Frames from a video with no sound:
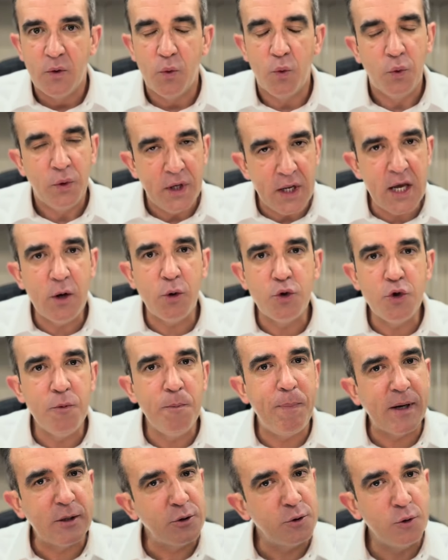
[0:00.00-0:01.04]
Um nigo de um
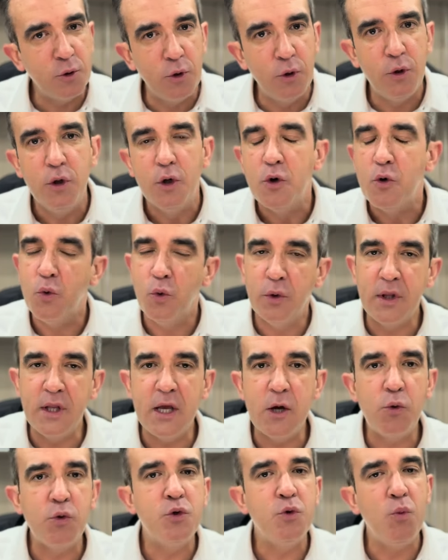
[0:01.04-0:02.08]
pastor, um
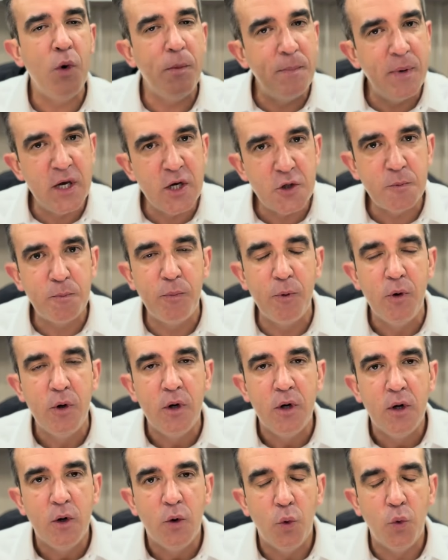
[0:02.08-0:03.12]
nigo de um obispo,
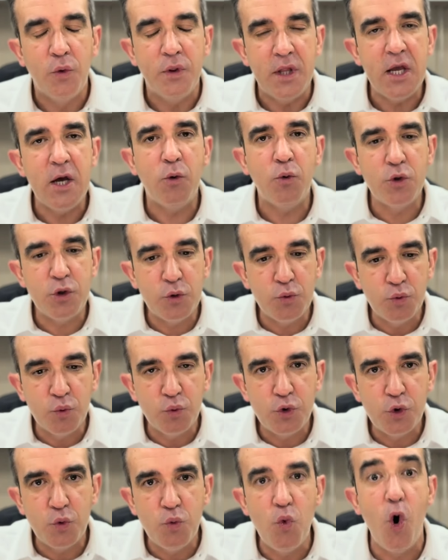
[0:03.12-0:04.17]
um nigo de um,
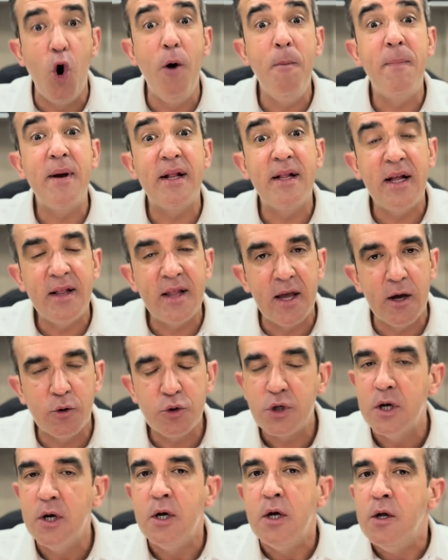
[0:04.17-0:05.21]
de um homem de
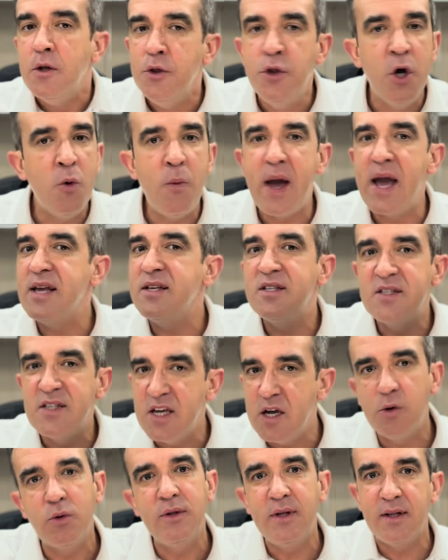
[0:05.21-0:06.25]
Deus, não é
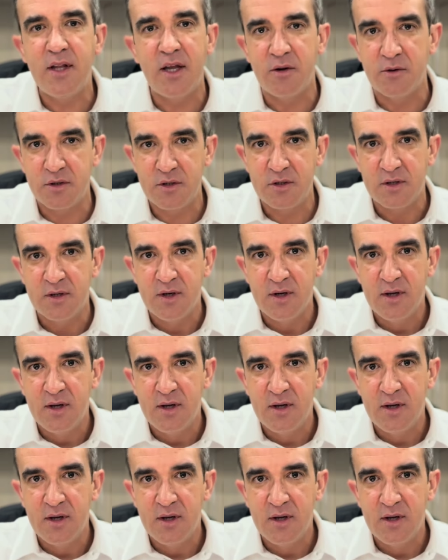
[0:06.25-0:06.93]
irro de Deus.